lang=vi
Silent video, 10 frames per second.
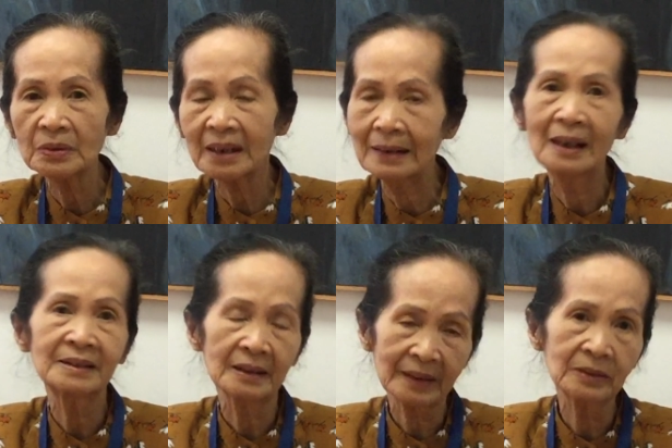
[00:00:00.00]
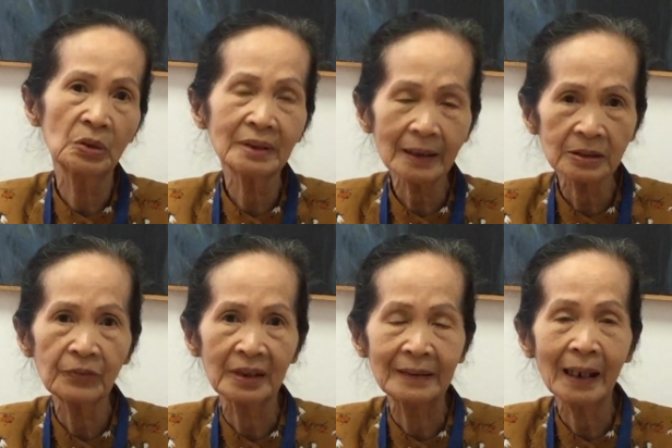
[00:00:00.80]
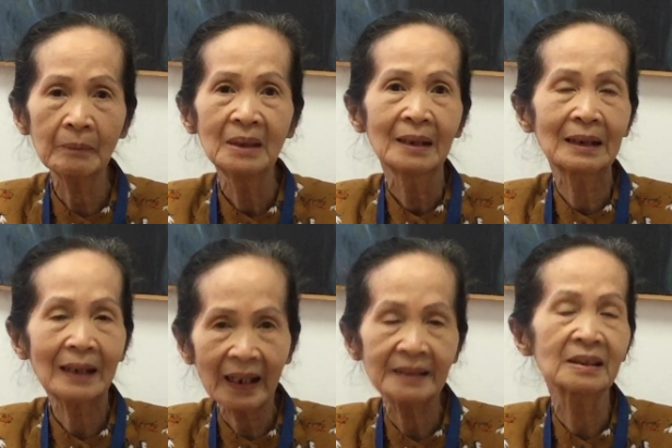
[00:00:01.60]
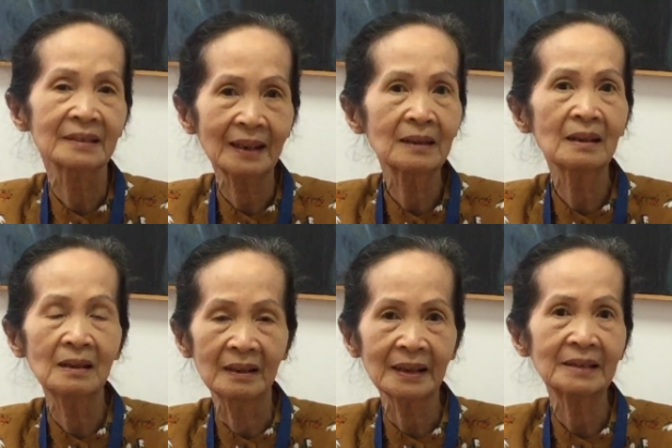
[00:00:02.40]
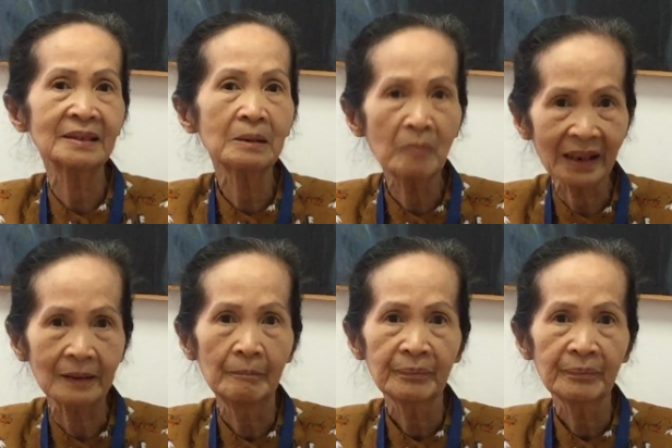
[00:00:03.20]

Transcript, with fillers: có thể là trở thành đối tác cho Việt Nam thì lại trở thành lực lượng cạnh tranh mạnh